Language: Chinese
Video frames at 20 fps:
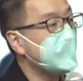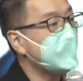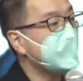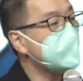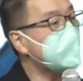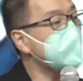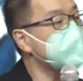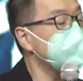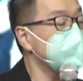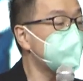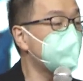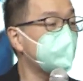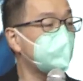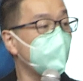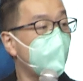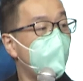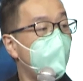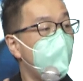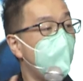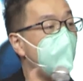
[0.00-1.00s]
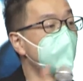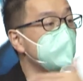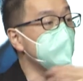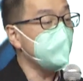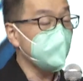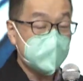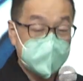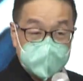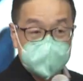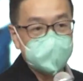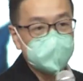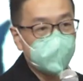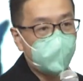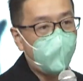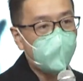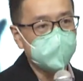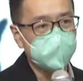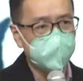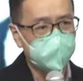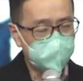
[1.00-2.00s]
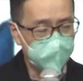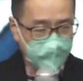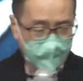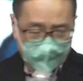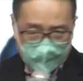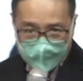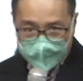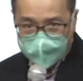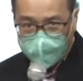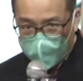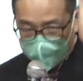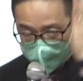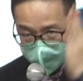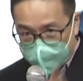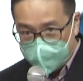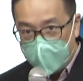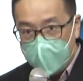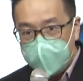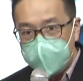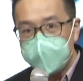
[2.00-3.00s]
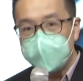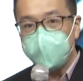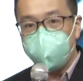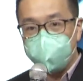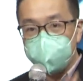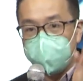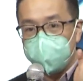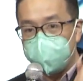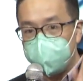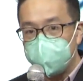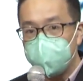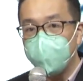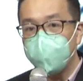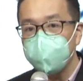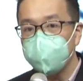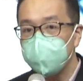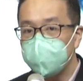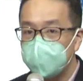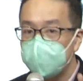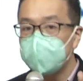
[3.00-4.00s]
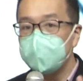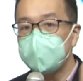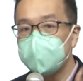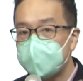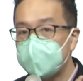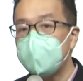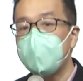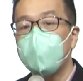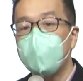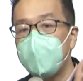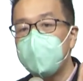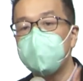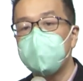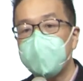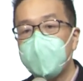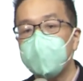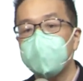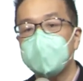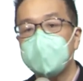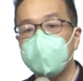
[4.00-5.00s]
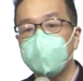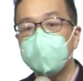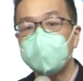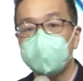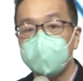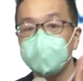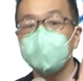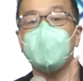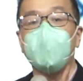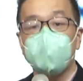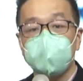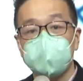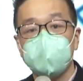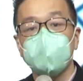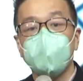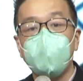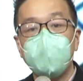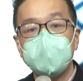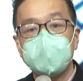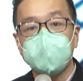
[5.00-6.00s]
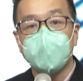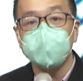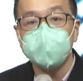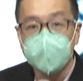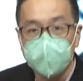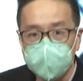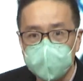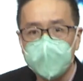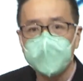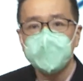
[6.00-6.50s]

那种所有一切的谎言，在家里头的教育，你你千万不要以为是老师会教导的，